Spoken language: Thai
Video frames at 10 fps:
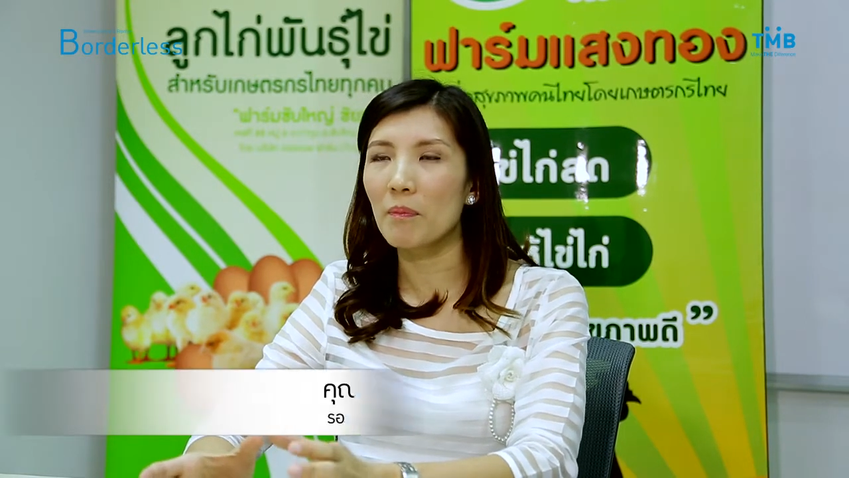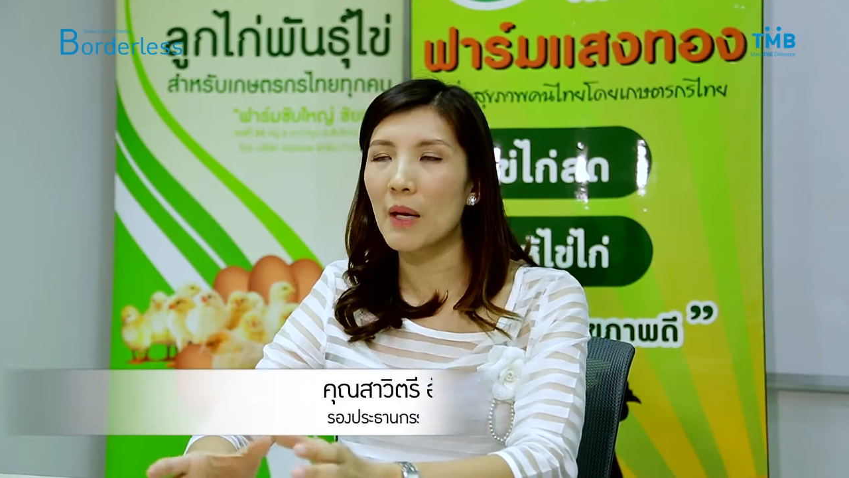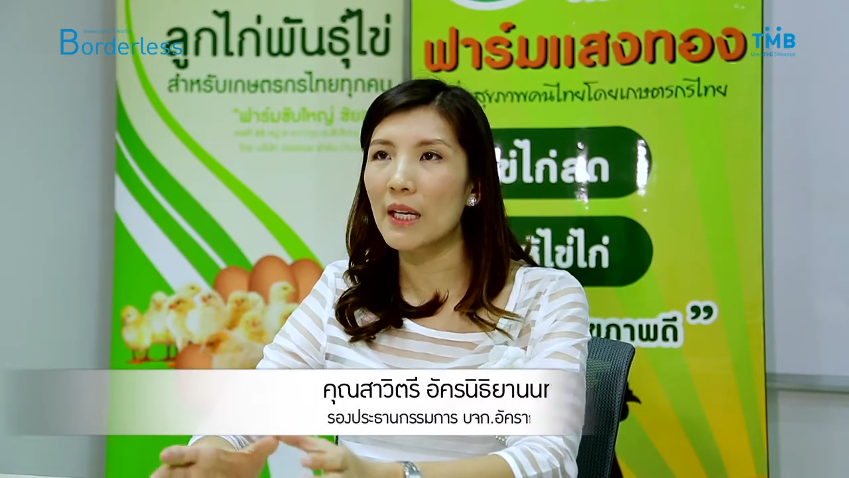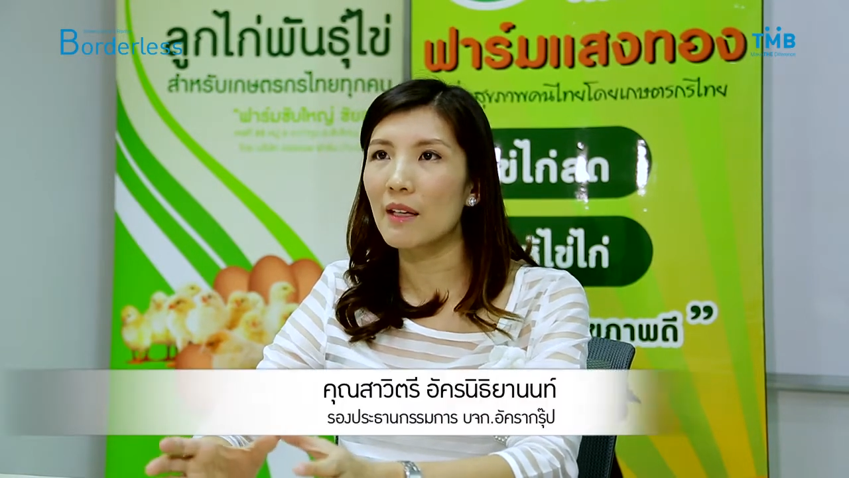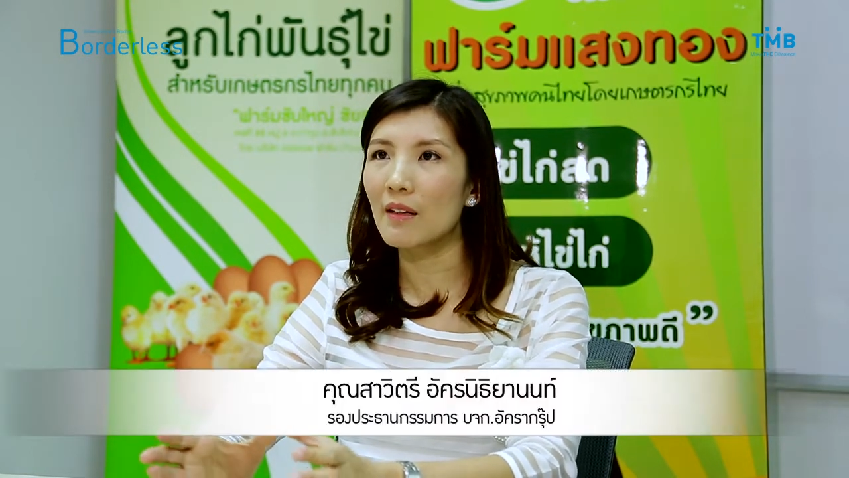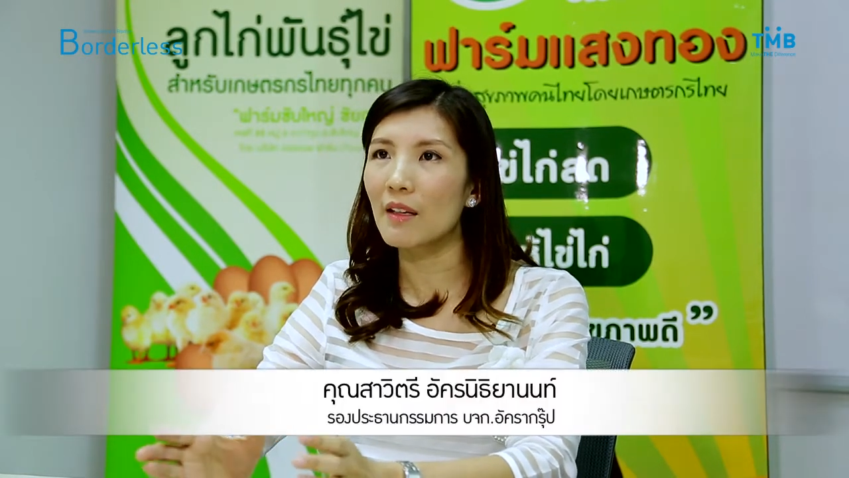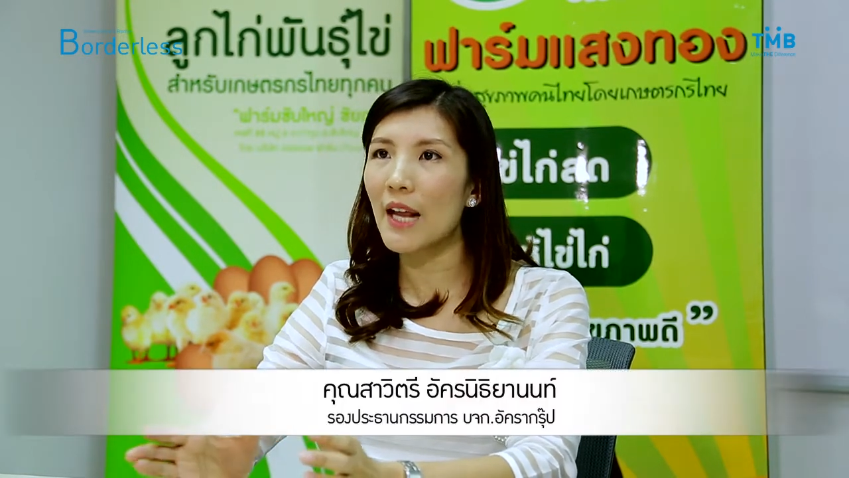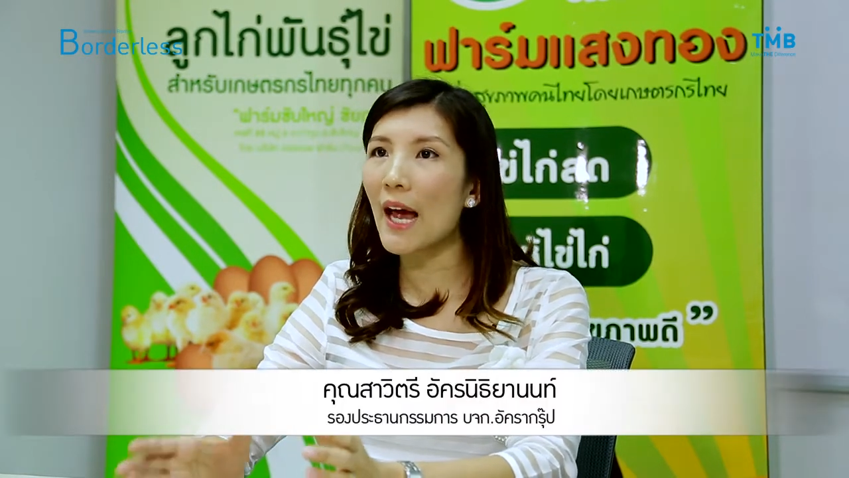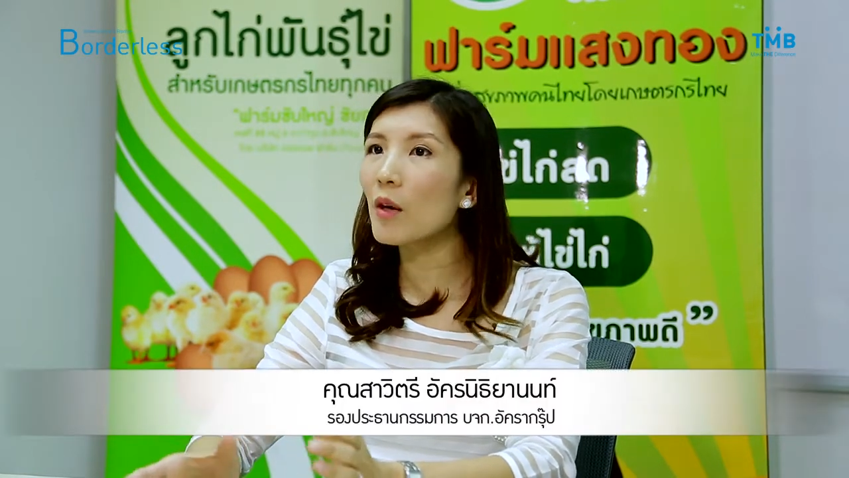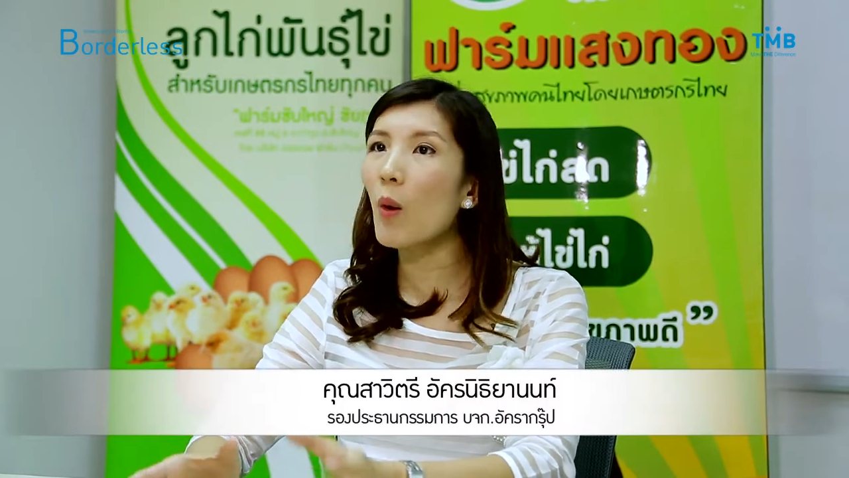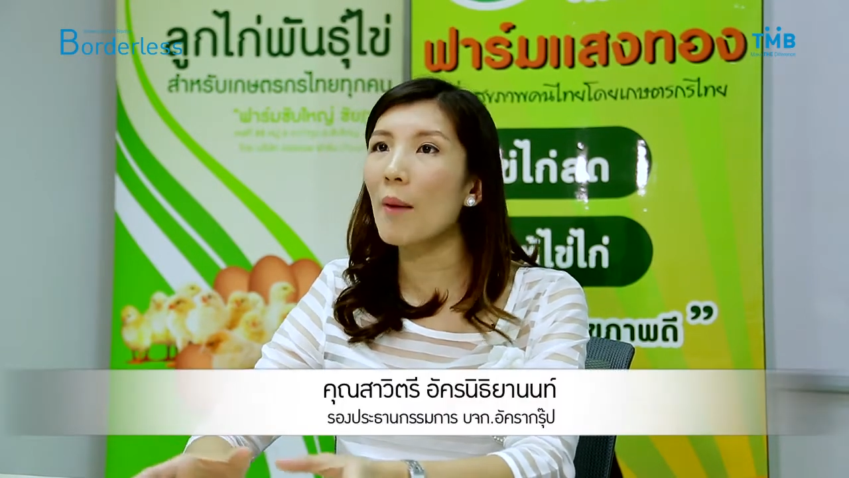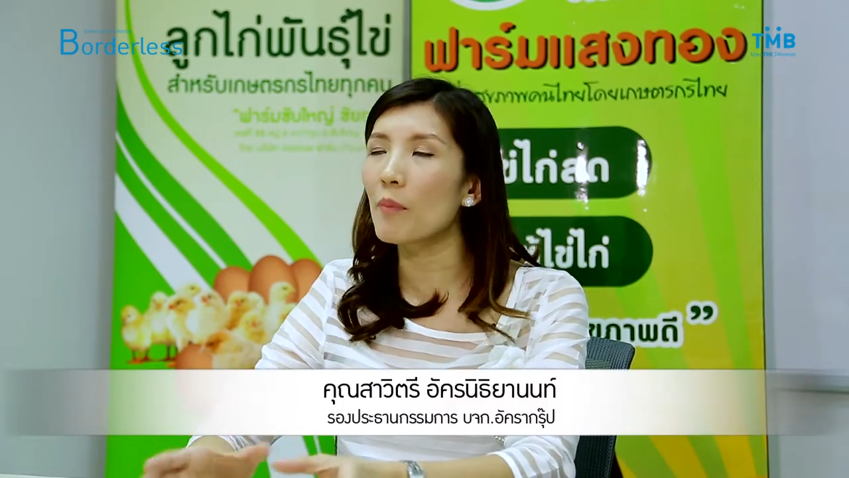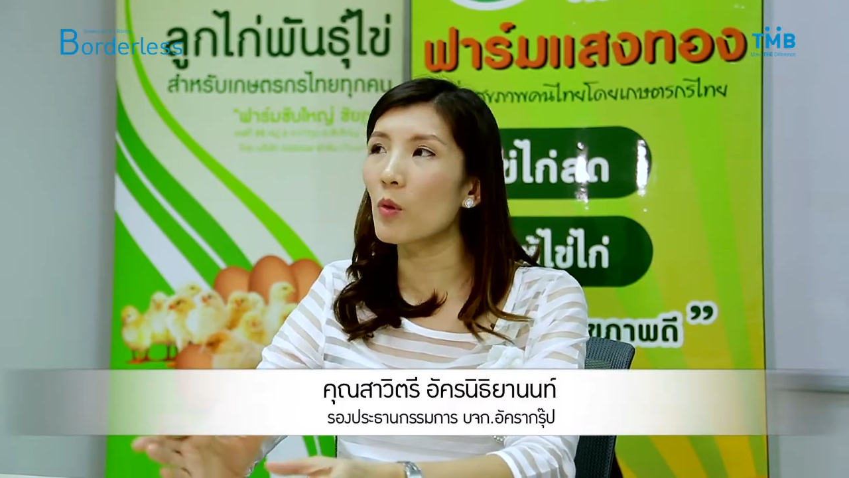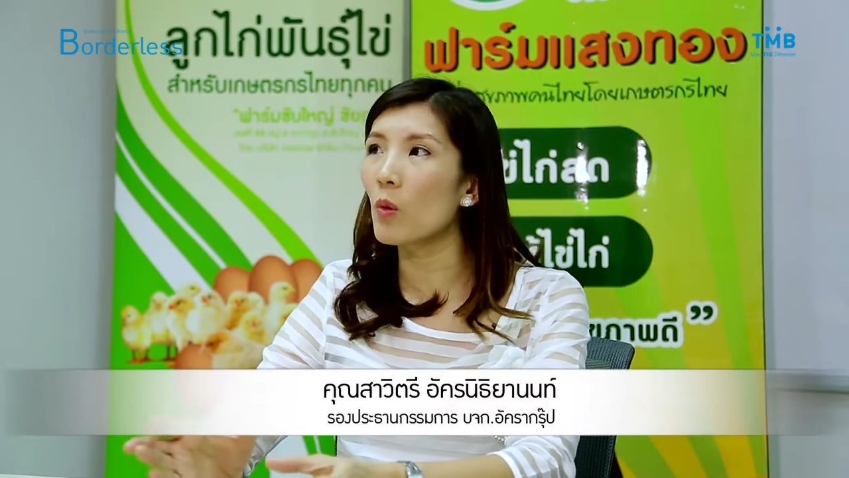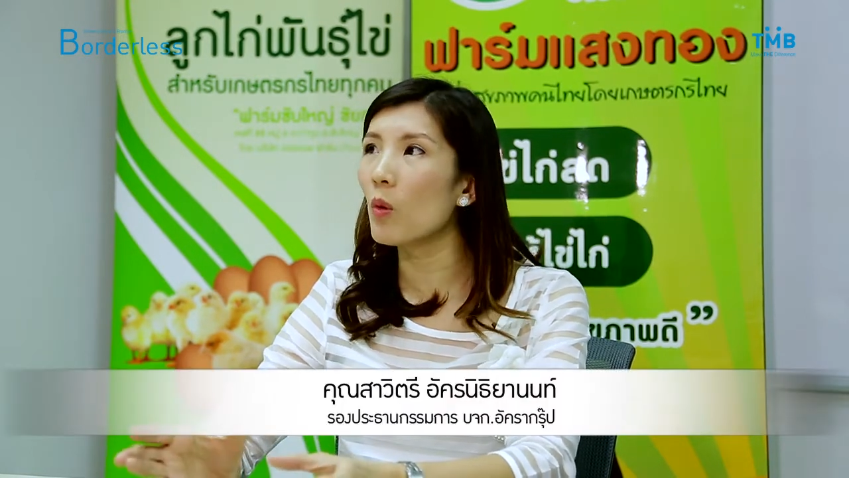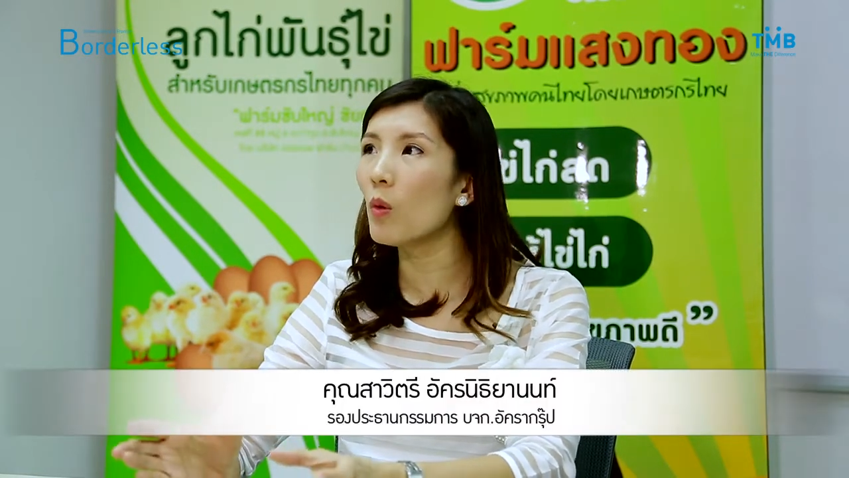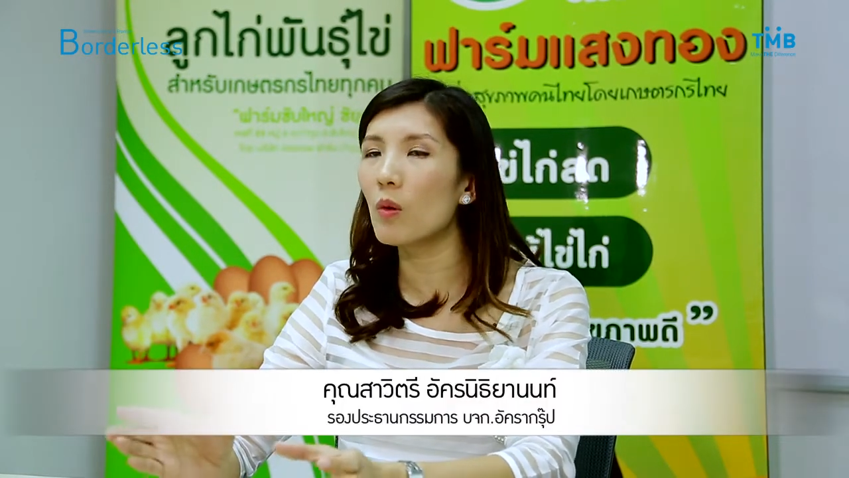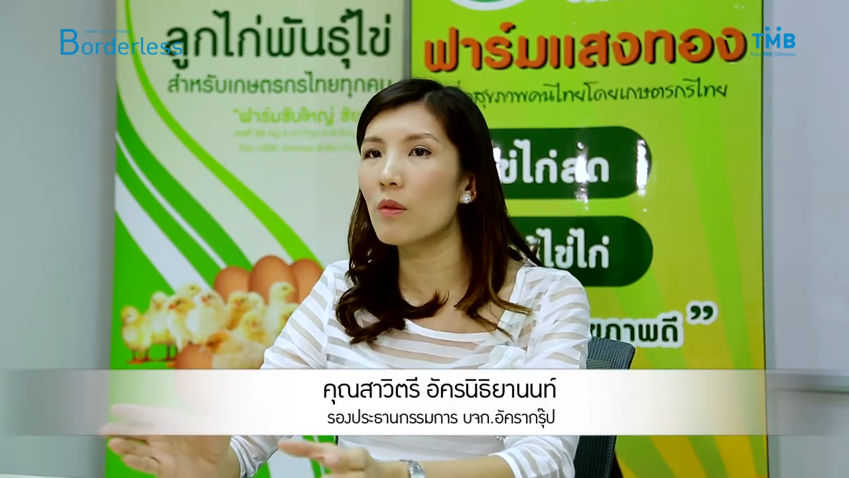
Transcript: มันได้ความรู้